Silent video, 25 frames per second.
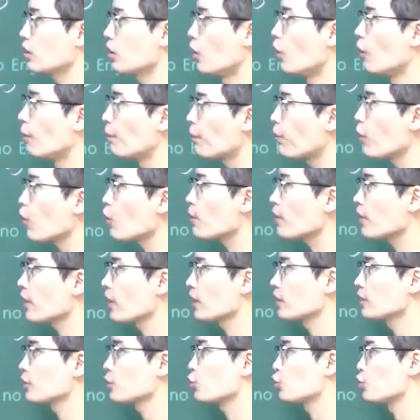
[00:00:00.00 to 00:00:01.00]

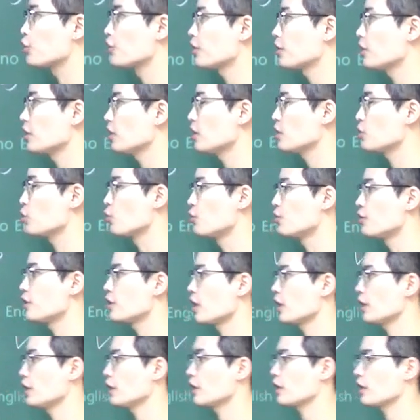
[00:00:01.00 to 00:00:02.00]
어법이라는 규칙이
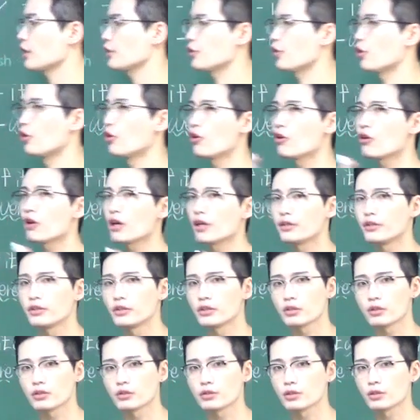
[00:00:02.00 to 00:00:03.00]
존재하니까 영어가
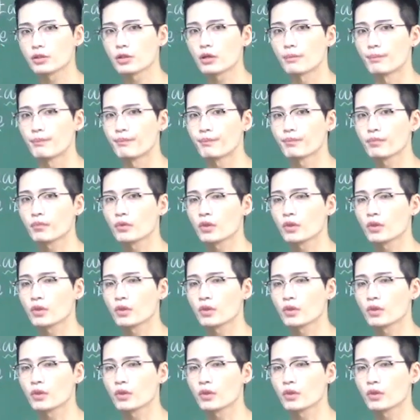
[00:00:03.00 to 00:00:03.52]
있는 것처럼